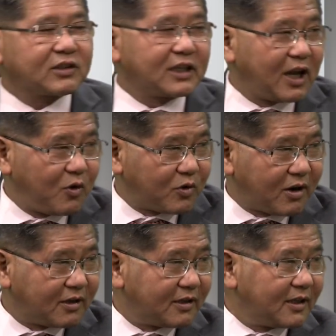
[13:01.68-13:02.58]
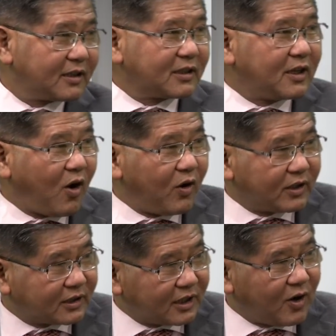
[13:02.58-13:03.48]
từ lâu rồi vâng đúng từ hồi
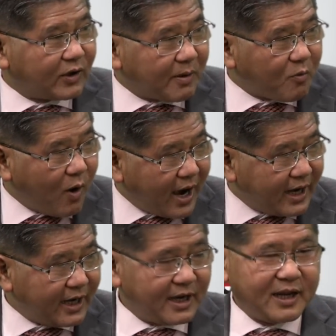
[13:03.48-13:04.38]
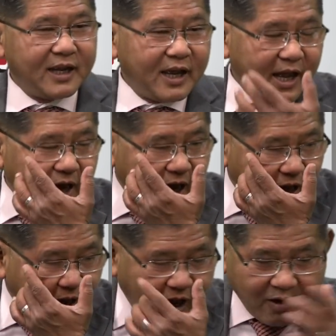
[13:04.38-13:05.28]
từ hồi năm ngoái đúng vậy
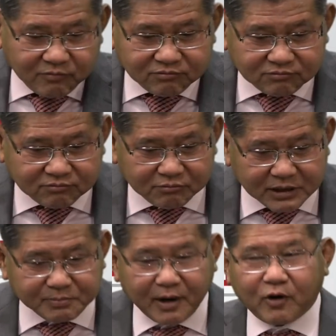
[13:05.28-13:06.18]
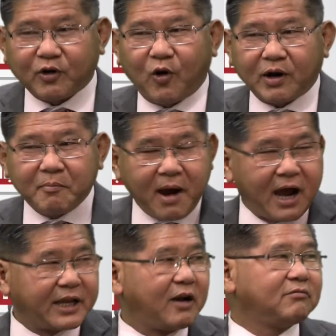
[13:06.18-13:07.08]
ông Mitch McConnell đã
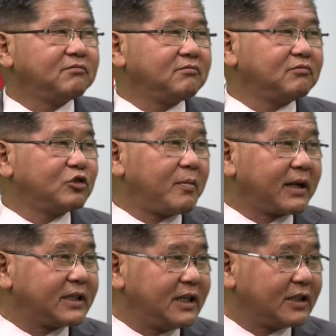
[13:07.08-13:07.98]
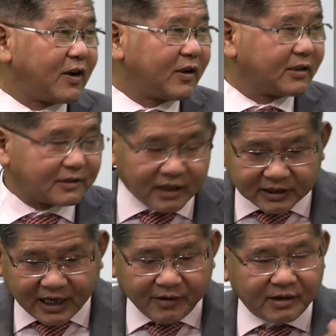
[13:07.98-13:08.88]
mời ông Joe Manchin đúng vậy
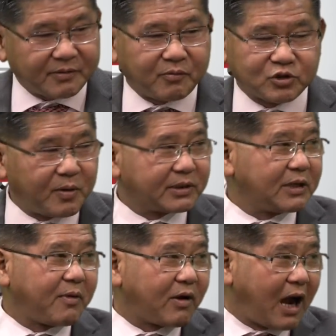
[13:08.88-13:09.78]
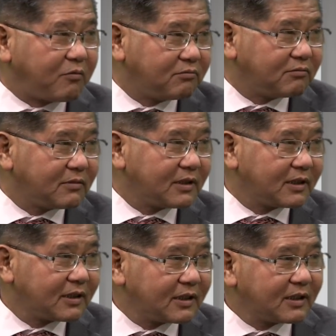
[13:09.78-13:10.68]
tất cả ông Joe Manchin bảo không anh
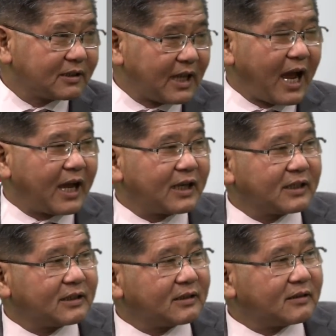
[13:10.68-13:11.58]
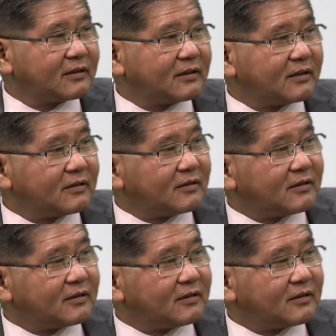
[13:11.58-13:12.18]
cho phép tôi ngắt dạ. lời ở đấy ông